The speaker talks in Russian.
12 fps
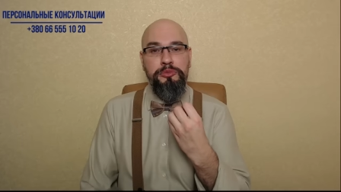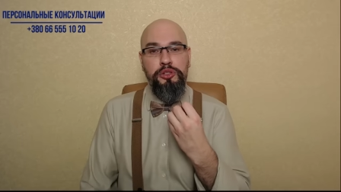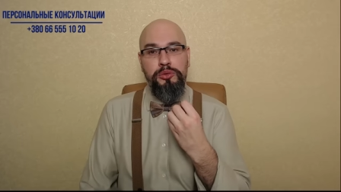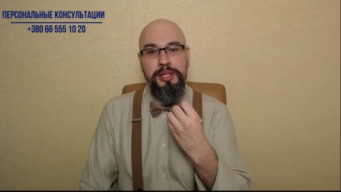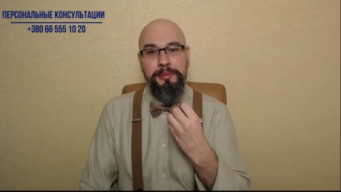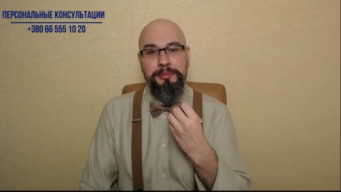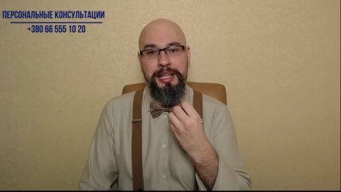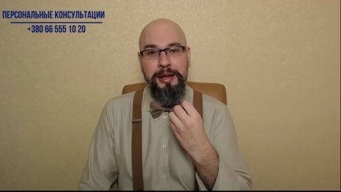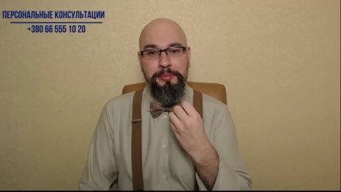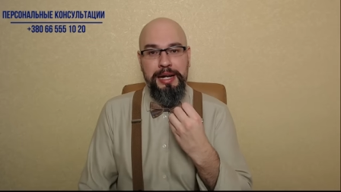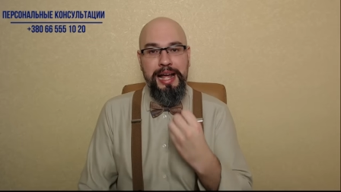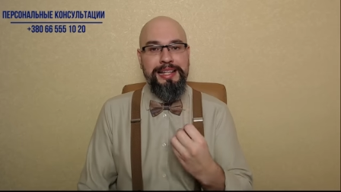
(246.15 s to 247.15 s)
судебная
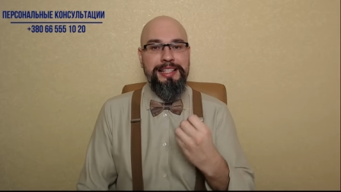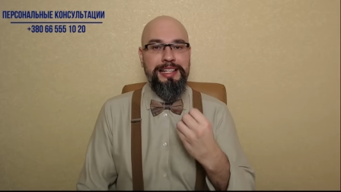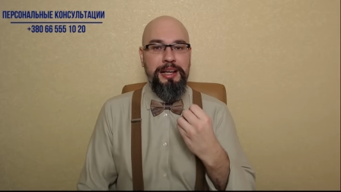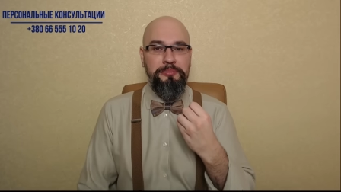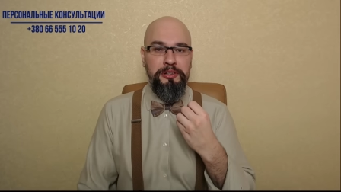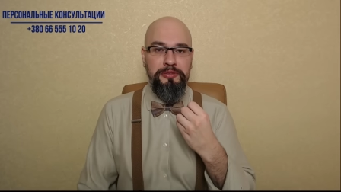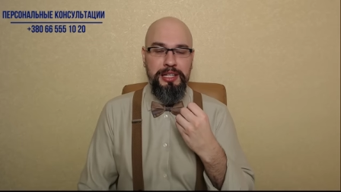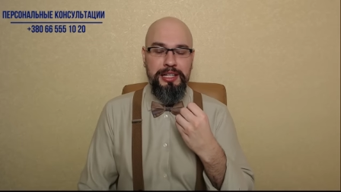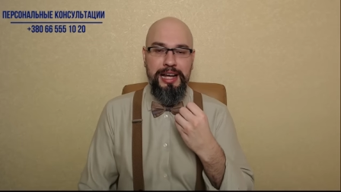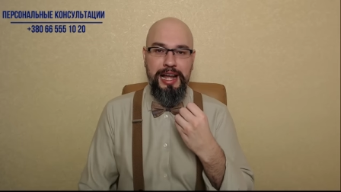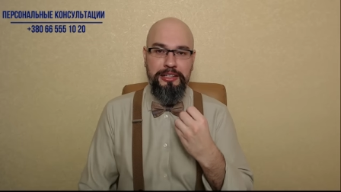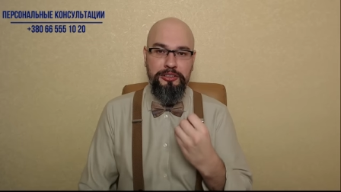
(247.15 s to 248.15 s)
практика
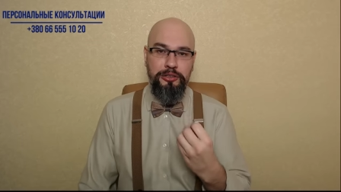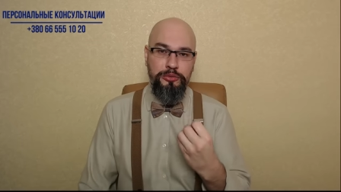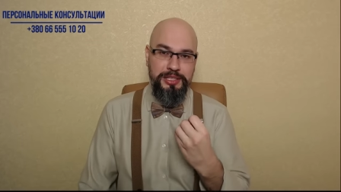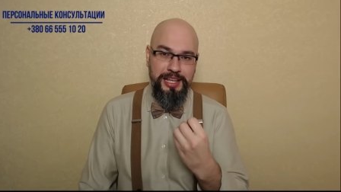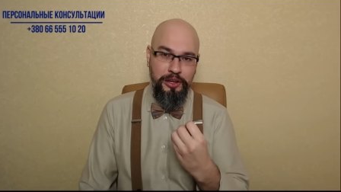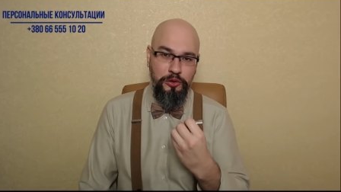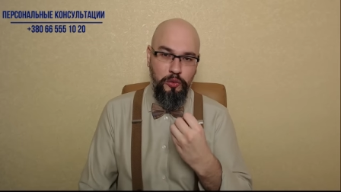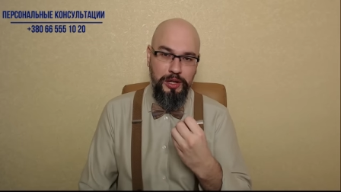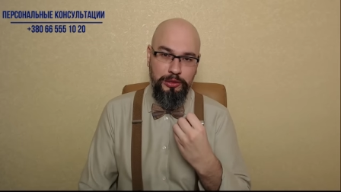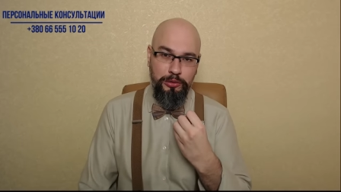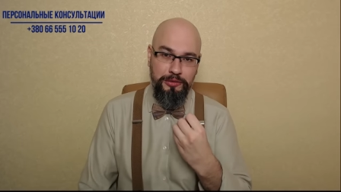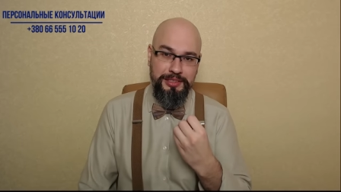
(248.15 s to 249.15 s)
привлекает людей к
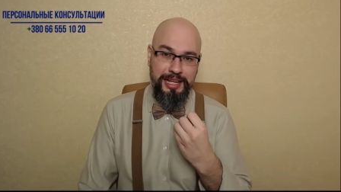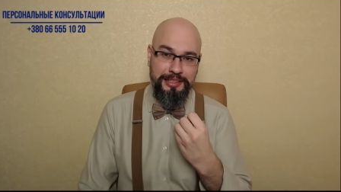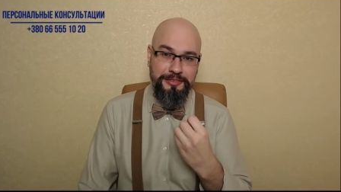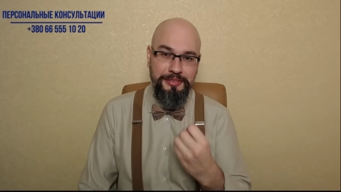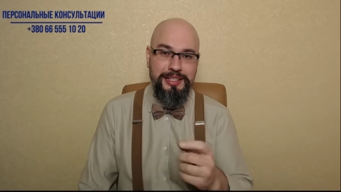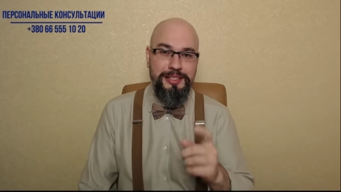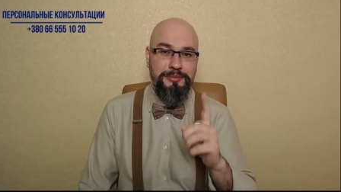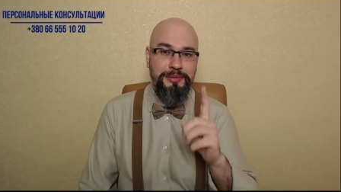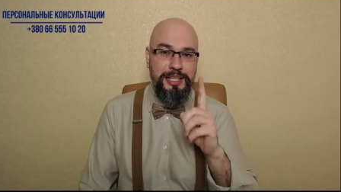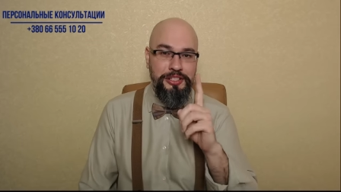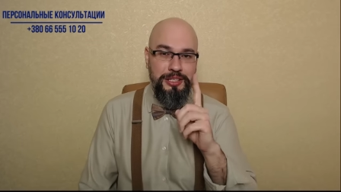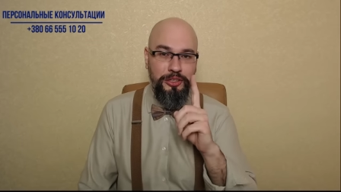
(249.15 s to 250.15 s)
уголовной
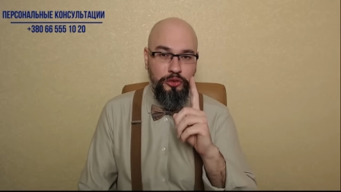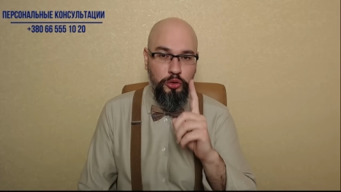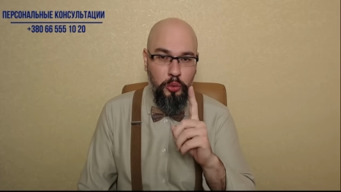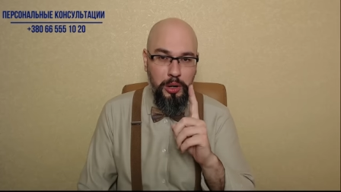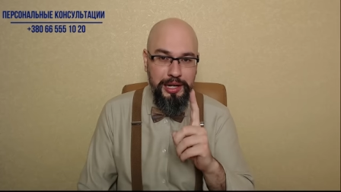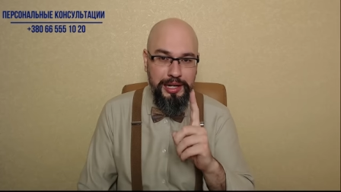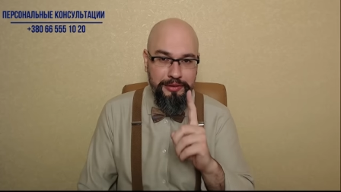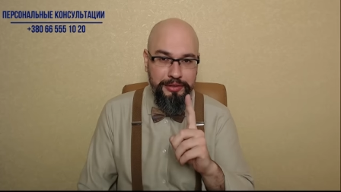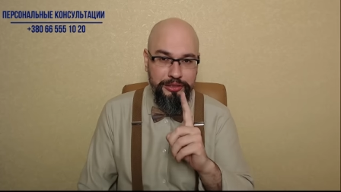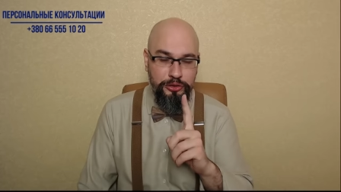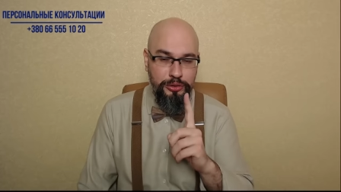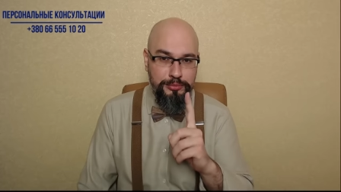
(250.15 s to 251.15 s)
ответственности только в
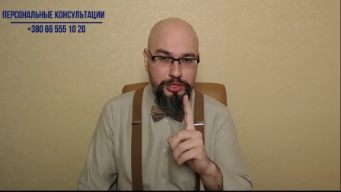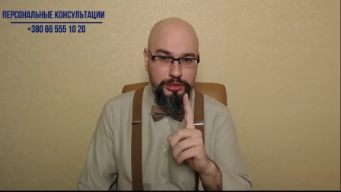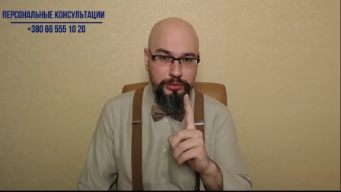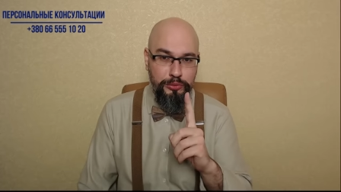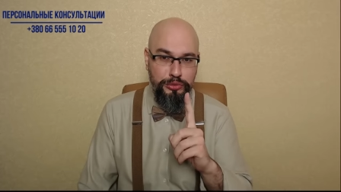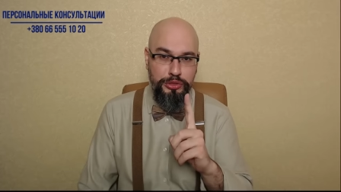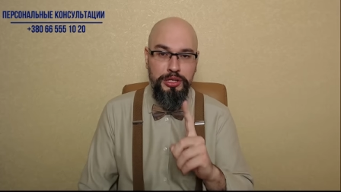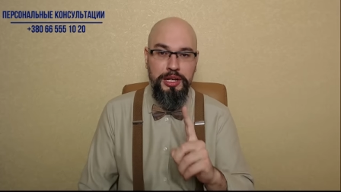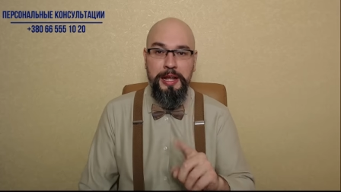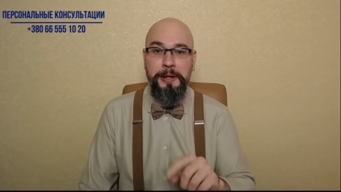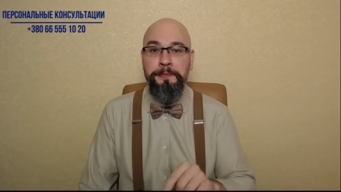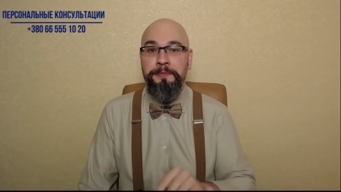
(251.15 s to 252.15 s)
одном
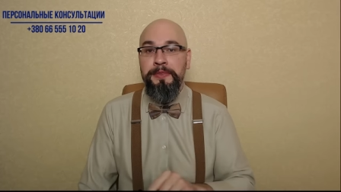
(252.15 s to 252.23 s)
случае.